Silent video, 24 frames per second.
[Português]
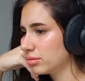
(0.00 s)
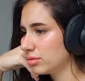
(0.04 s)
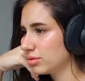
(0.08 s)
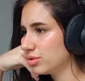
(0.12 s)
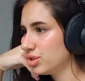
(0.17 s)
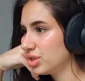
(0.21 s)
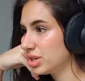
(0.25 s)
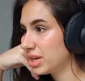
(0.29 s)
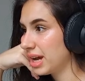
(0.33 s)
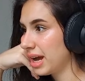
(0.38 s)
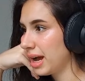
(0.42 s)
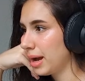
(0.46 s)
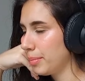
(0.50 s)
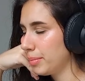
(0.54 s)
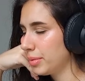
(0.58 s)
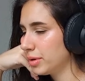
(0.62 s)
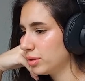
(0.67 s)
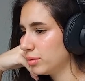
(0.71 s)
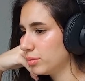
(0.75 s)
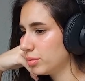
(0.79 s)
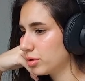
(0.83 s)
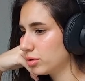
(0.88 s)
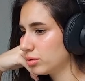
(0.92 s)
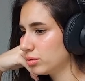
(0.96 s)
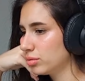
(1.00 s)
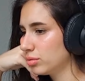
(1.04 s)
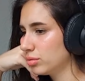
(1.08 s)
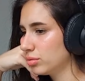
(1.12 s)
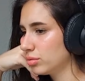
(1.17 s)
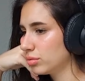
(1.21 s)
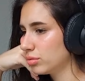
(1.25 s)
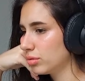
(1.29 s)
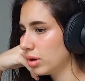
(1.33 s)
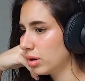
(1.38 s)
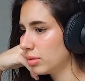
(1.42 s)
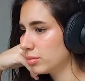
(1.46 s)
de capa do
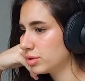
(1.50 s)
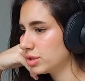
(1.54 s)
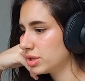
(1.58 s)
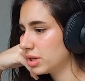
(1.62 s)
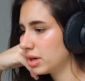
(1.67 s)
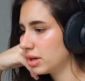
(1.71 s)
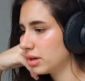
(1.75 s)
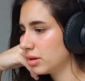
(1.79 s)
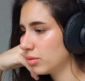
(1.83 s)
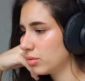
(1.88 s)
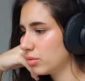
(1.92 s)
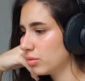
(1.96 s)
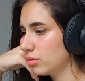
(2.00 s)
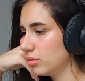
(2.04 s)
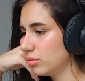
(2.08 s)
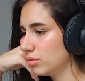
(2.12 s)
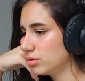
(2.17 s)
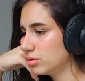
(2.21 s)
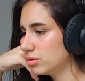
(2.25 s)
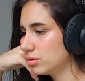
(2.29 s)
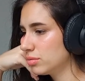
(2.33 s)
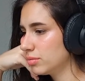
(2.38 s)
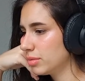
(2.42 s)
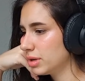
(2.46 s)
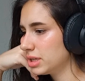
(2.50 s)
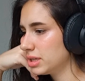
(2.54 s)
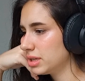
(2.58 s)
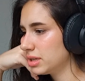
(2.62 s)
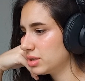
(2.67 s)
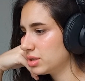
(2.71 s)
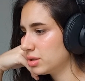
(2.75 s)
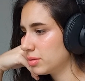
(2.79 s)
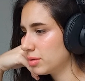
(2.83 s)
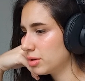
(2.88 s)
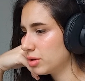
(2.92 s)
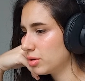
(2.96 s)
produto um hamster anão russo, mas
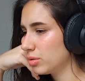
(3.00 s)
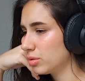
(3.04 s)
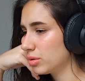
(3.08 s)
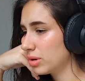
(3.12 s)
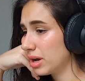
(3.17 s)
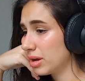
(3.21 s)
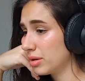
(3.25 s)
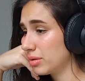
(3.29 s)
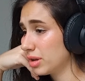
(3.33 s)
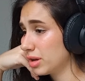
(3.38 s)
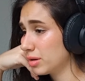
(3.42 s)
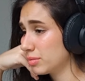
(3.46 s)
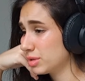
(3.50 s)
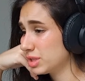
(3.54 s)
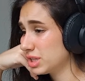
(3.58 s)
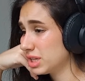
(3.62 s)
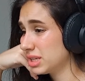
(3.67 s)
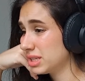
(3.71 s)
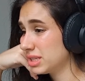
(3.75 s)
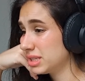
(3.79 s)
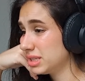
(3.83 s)
eles também colocaram um hamster